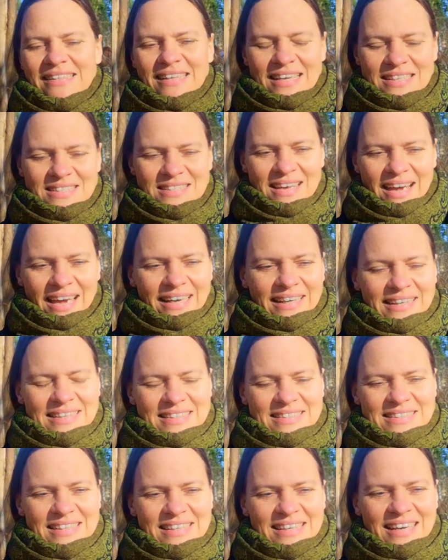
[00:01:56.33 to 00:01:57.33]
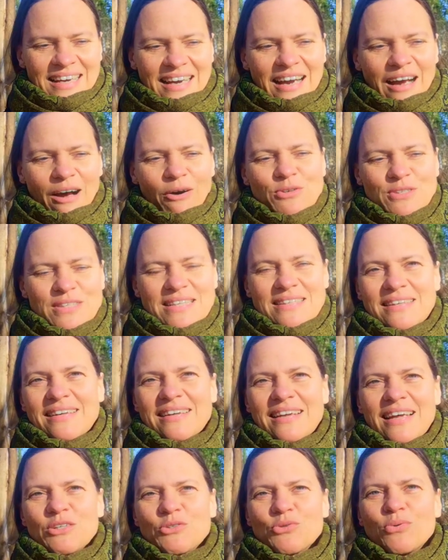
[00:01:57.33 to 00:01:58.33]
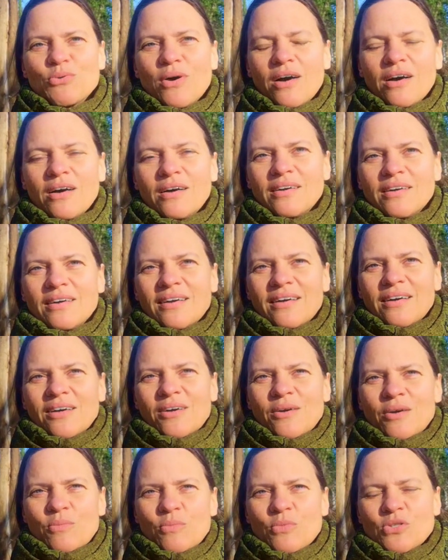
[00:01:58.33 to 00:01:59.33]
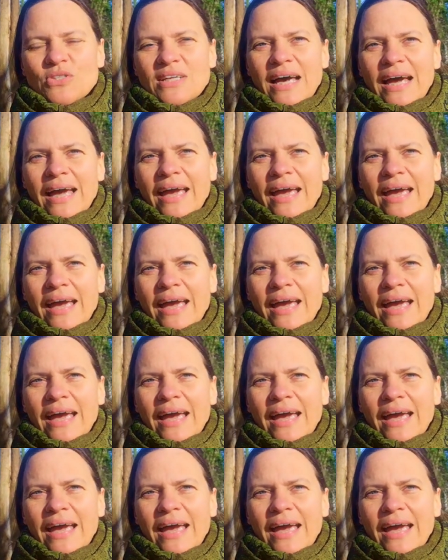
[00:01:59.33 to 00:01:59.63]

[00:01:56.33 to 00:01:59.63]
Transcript: das eigentlich raus in die Natur müsste